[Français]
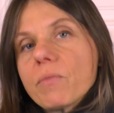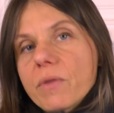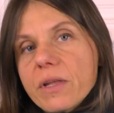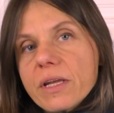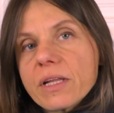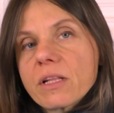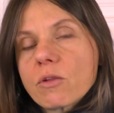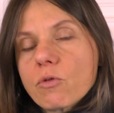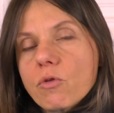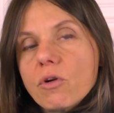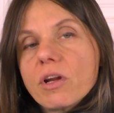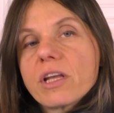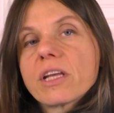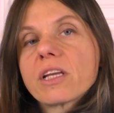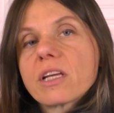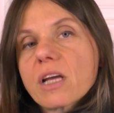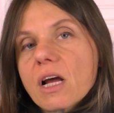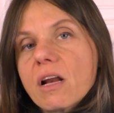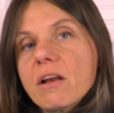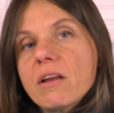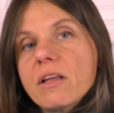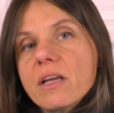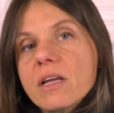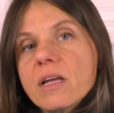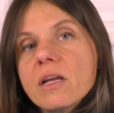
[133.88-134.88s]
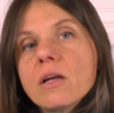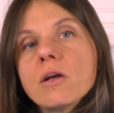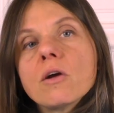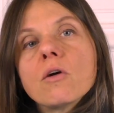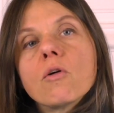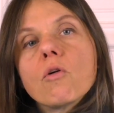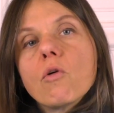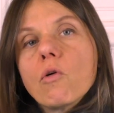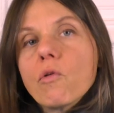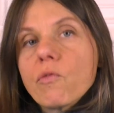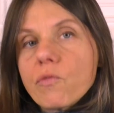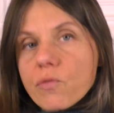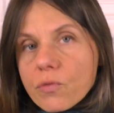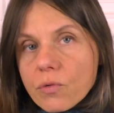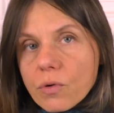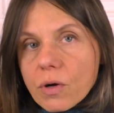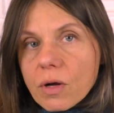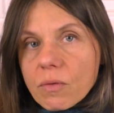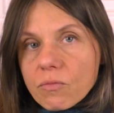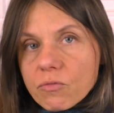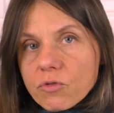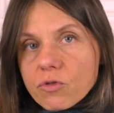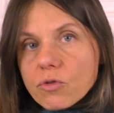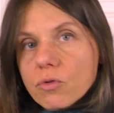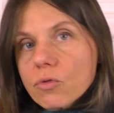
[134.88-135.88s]
et de les caler au fur et
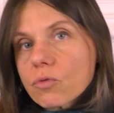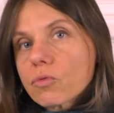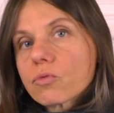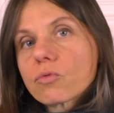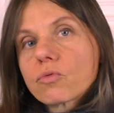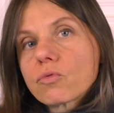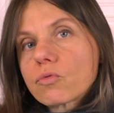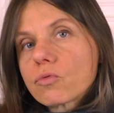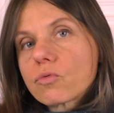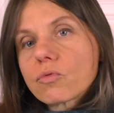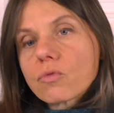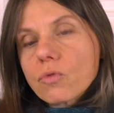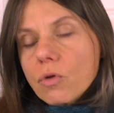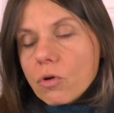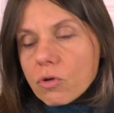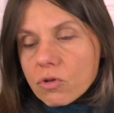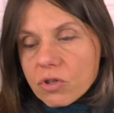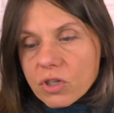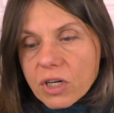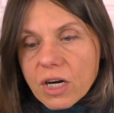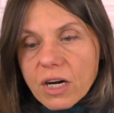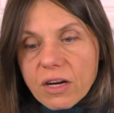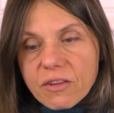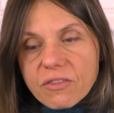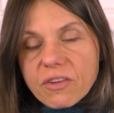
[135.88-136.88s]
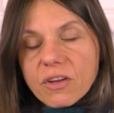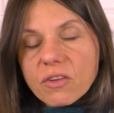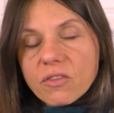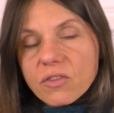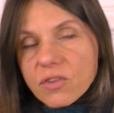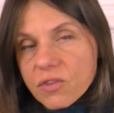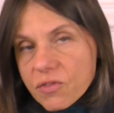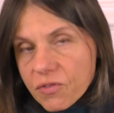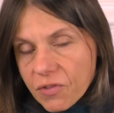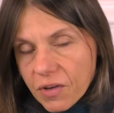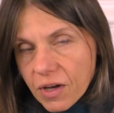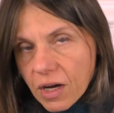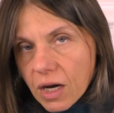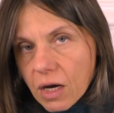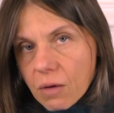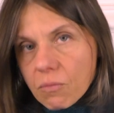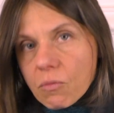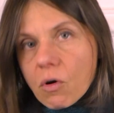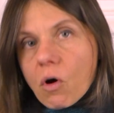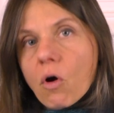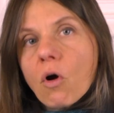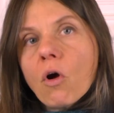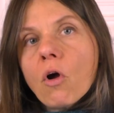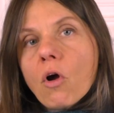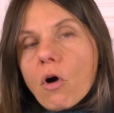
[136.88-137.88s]
à mesure euh, j'allais dire
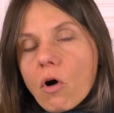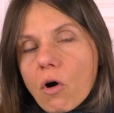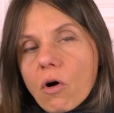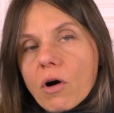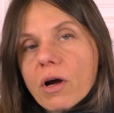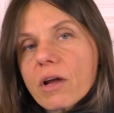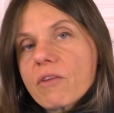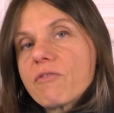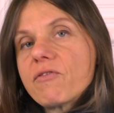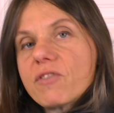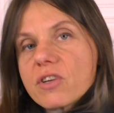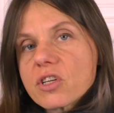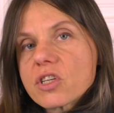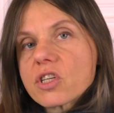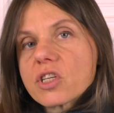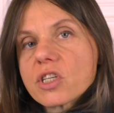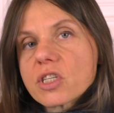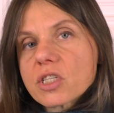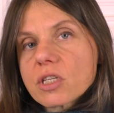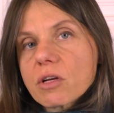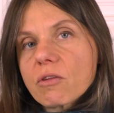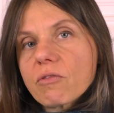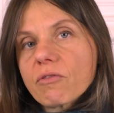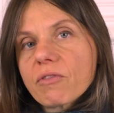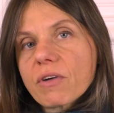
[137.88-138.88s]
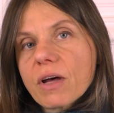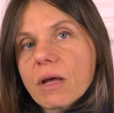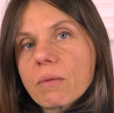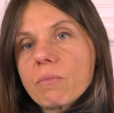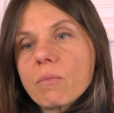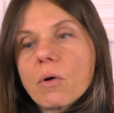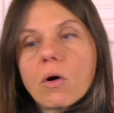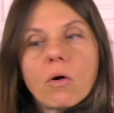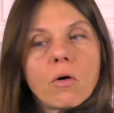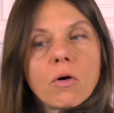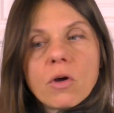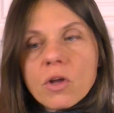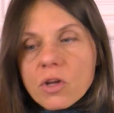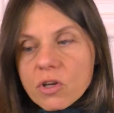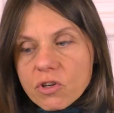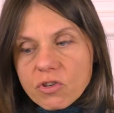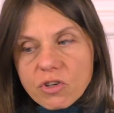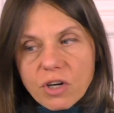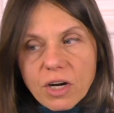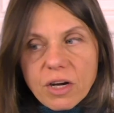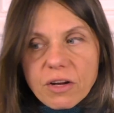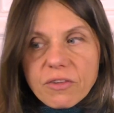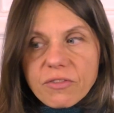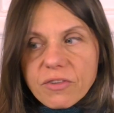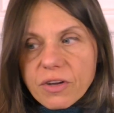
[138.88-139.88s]
différemment, en réfléchissant vraiment,
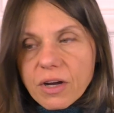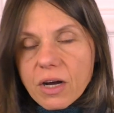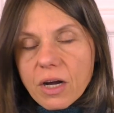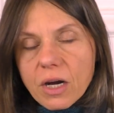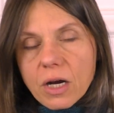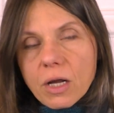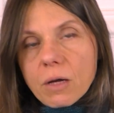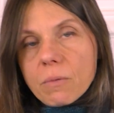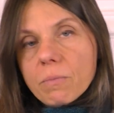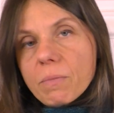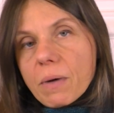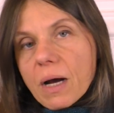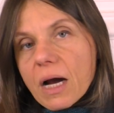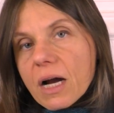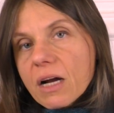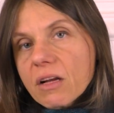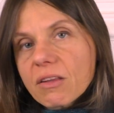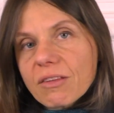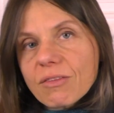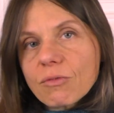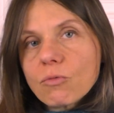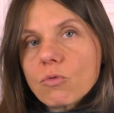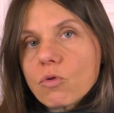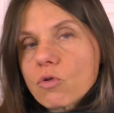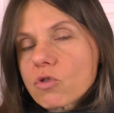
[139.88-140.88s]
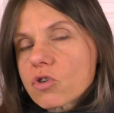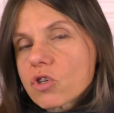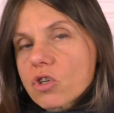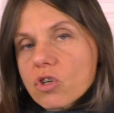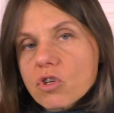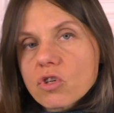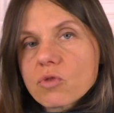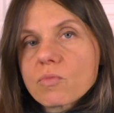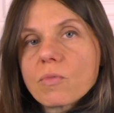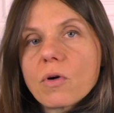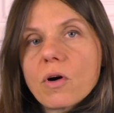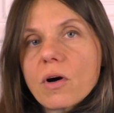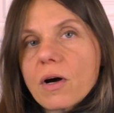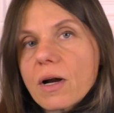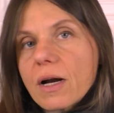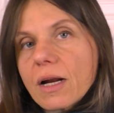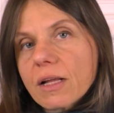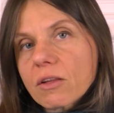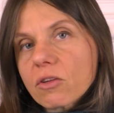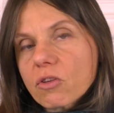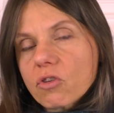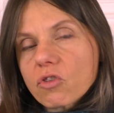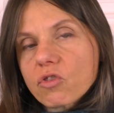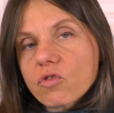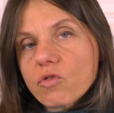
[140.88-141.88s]
j'allais dire à l'impact, au changement, à
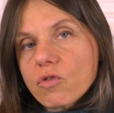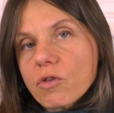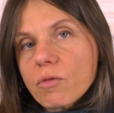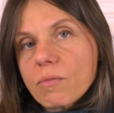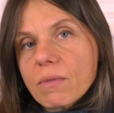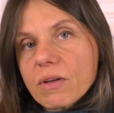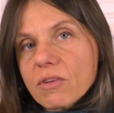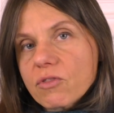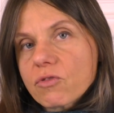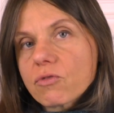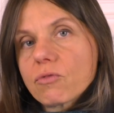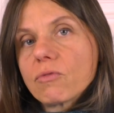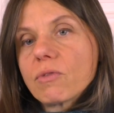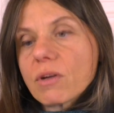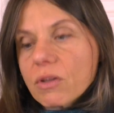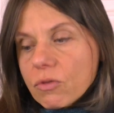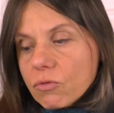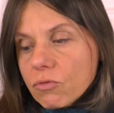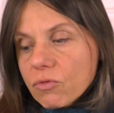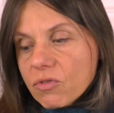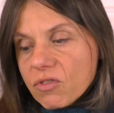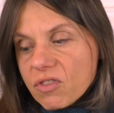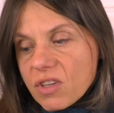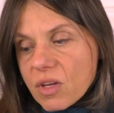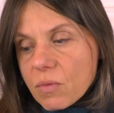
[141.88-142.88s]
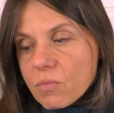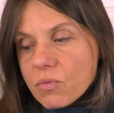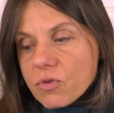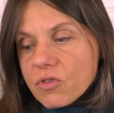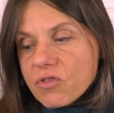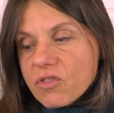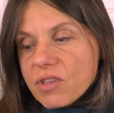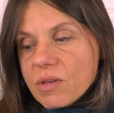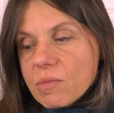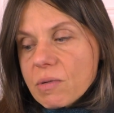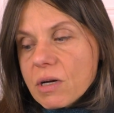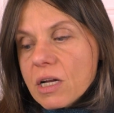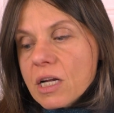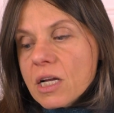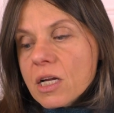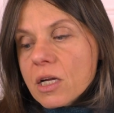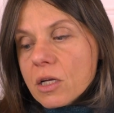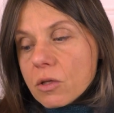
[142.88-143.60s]
la transformation, à tout ce qui est possible.